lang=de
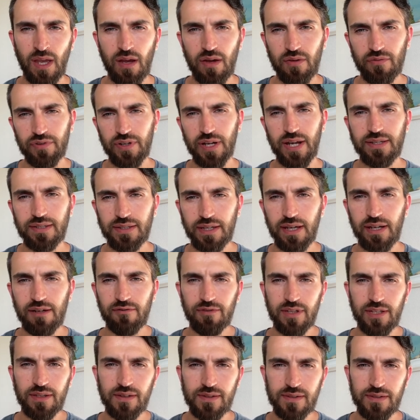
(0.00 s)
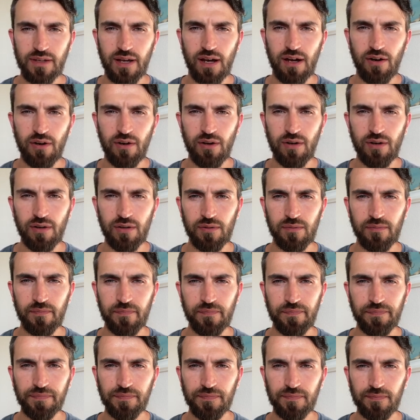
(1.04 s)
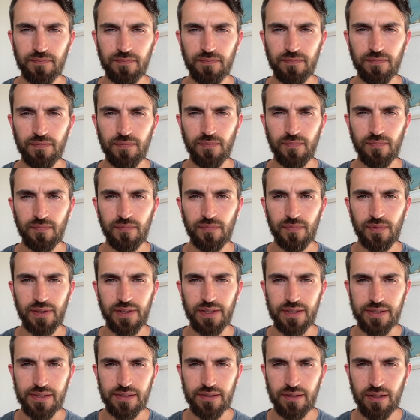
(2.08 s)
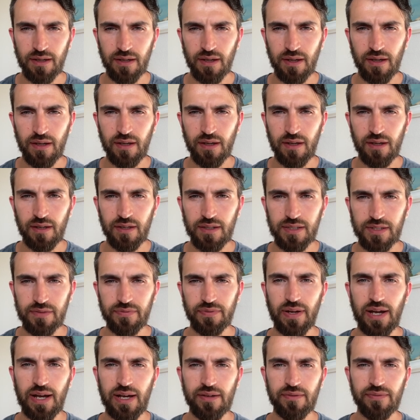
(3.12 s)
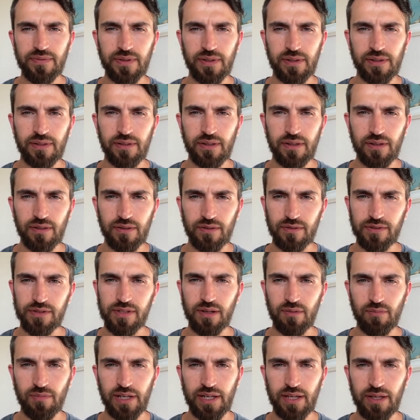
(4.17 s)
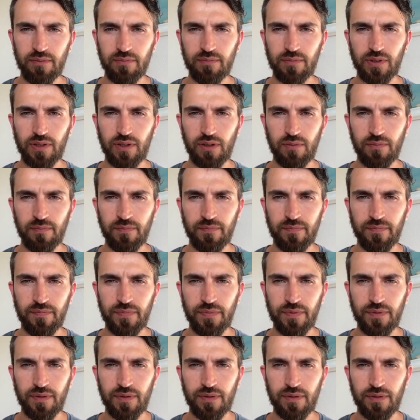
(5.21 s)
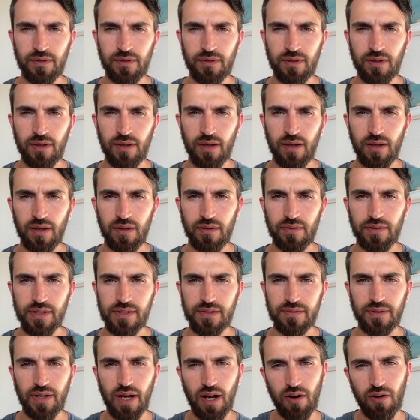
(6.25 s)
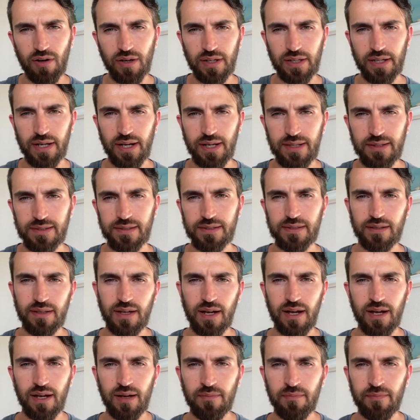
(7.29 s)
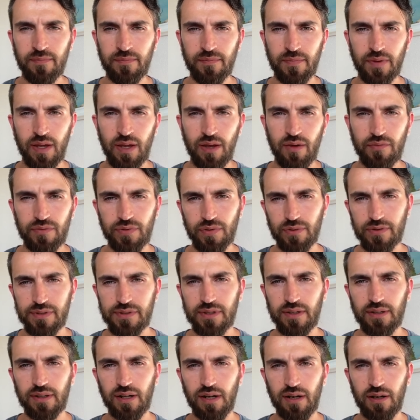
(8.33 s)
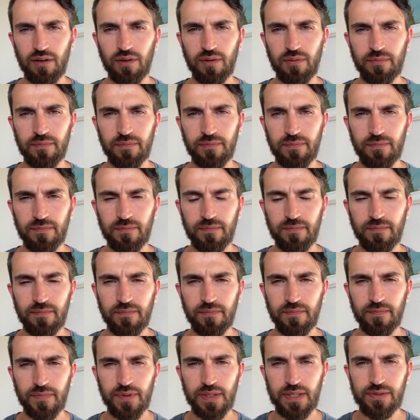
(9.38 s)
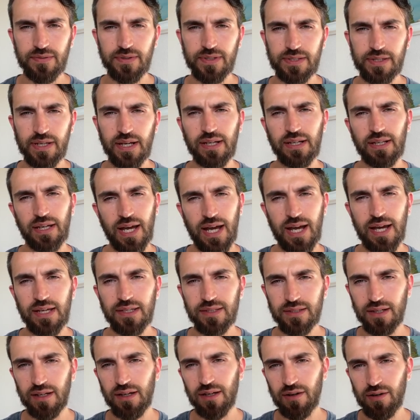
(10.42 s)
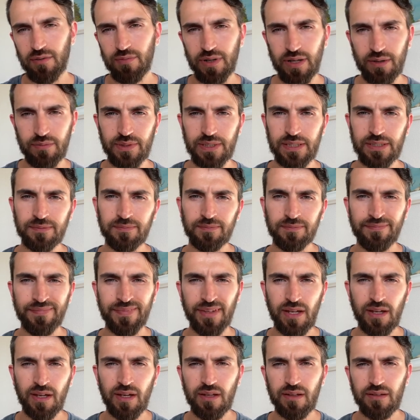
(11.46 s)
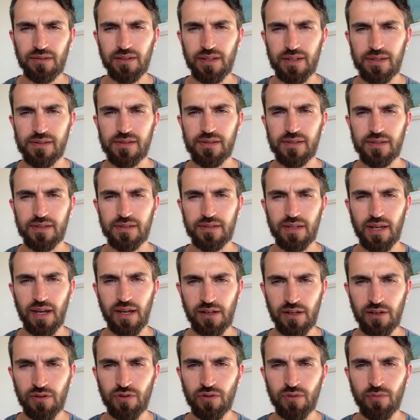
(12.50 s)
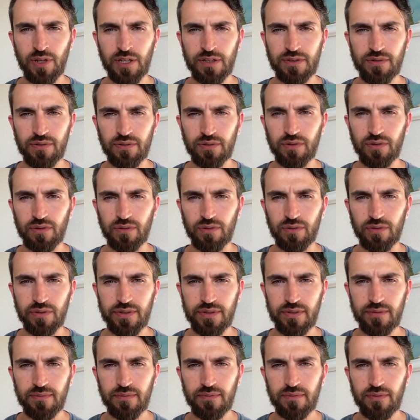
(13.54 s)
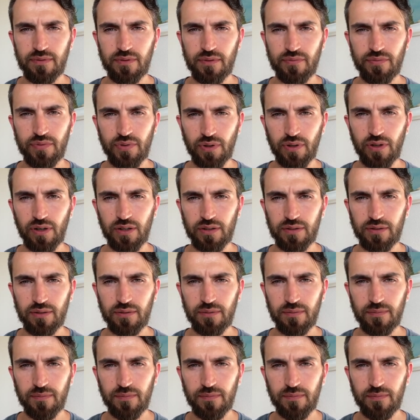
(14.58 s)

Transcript: Vielleicht kennen wir das auch, dass Zweifel in unserem Leben kommen, dass wir auch Grenzen haben für unseren Glauben, dass wir sagen, ja, ich glaube, aber das ist eine Nummer zu groß für Gott.